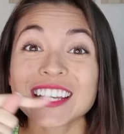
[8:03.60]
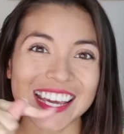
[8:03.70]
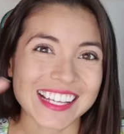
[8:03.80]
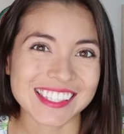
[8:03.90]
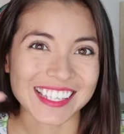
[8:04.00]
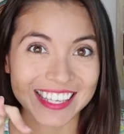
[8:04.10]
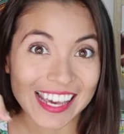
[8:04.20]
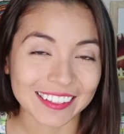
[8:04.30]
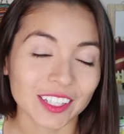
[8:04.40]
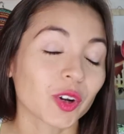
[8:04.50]
te
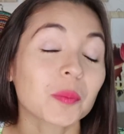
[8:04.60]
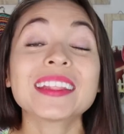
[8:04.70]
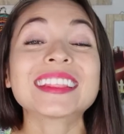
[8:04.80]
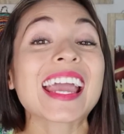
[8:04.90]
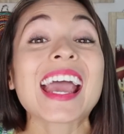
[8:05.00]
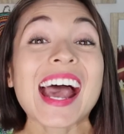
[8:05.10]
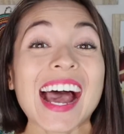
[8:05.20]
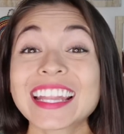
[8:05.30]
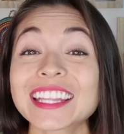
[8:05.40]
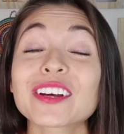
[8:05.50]
enseñé anteriormente.
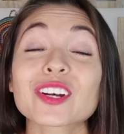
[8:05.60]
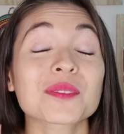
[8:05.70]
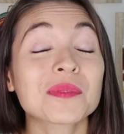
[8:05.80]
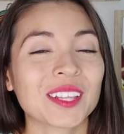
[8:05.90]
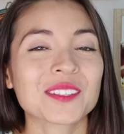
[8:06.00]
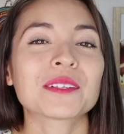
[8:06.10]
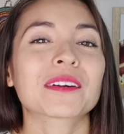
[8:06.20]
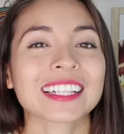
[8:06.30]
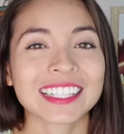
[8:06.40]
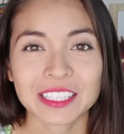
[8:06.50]
Anda a ver los videos, de
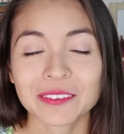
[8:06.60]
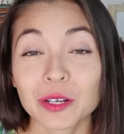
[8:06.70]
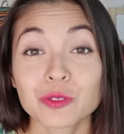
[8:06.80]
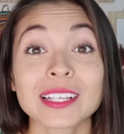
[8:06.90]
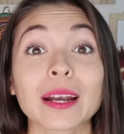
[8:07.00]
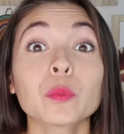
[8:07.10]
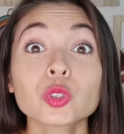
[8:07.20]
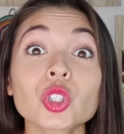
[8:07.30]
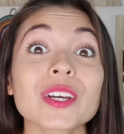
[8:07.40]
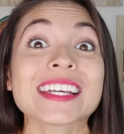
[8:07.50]
verdad que te van a gustar
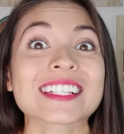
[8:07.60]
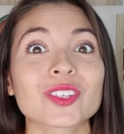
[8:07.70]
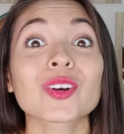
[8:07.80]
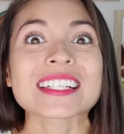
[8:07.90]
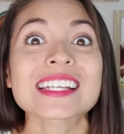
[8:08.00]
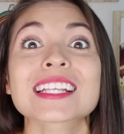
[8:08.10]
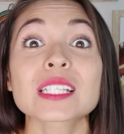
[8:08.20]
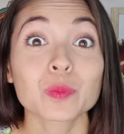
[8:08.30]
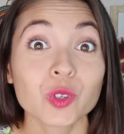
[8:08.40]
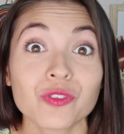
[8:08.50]
mucho y que son
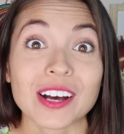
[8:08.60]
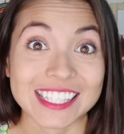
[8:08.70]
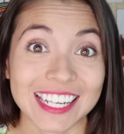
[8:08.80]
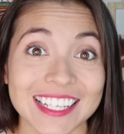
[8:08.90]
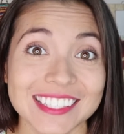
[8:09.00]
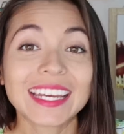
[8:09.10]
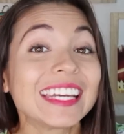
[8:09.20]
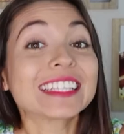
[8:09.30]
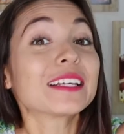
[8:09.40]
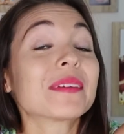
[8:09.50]
recetas muy fáciles.
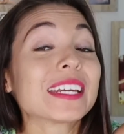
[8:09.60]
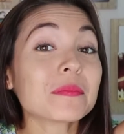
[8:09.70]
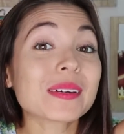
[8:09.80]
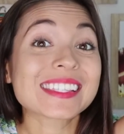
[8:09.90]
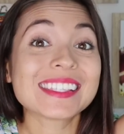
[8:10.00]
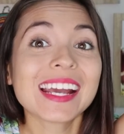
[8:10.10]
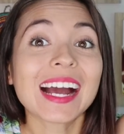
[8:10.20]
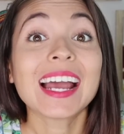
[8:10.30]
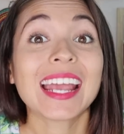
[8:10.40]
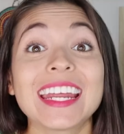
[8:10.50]
Y también
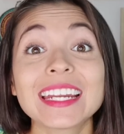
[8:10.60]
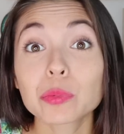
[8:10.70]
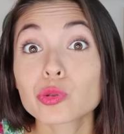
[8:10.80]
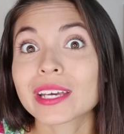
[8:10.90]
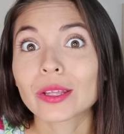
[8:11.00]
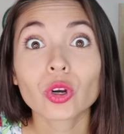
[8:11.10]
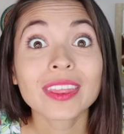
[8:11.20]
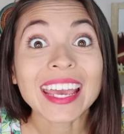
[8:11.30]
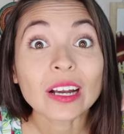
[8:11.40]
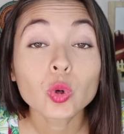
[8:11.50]
investiga en el buscador
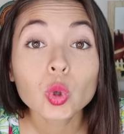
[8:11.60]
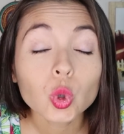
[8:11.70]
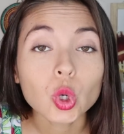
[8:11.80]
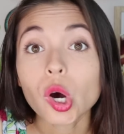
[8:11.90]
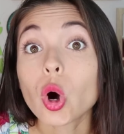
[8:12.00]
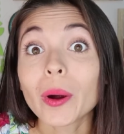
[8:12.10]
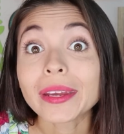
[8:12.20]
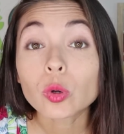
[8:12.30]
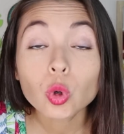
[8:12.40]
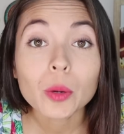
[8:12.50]
de Google o
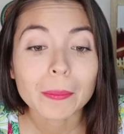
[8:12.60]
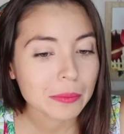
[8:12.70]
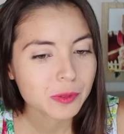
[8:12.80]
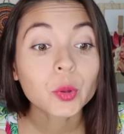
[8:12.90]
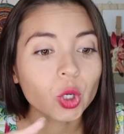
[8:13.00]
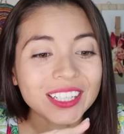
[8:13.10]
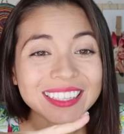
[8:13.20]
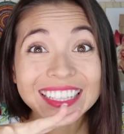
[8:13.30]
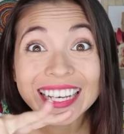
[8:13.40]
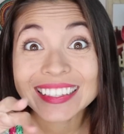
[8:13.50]
en Google Maps,
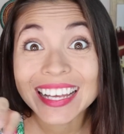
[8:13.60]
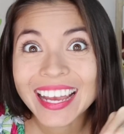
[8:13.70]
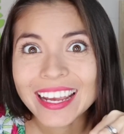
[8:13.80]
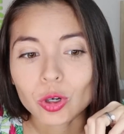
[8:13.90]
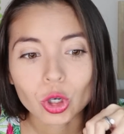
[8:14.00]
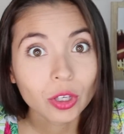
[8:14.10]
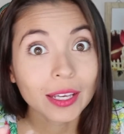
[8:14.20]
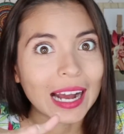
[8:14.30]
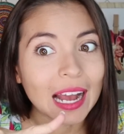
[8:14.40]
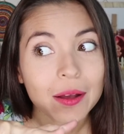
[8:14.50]
por tienda
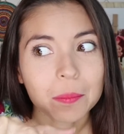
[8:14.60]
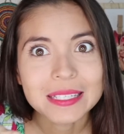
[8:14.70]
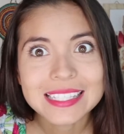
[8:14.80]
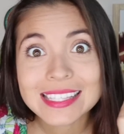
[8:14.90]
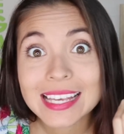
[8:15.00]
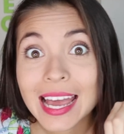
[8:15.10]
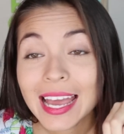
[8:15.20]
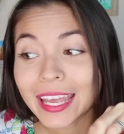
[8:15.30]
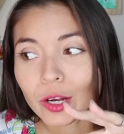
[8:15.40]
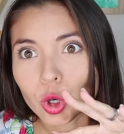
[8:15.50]
ecológica, belleza
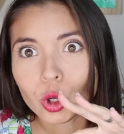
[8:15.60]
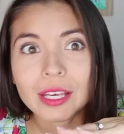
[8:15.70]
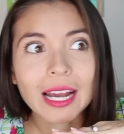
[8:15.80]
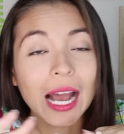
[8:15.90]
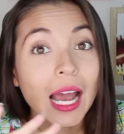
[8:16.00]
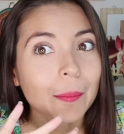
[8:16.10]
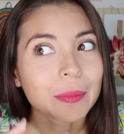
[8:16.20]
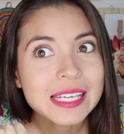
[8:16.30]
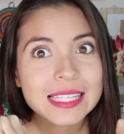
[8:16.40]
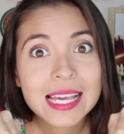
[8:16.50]
ecológica,
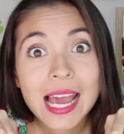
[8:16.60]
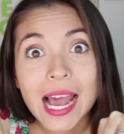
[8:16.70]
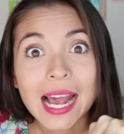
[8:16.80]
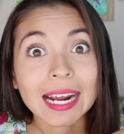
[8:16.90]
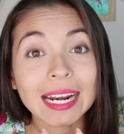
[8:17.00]
belleza a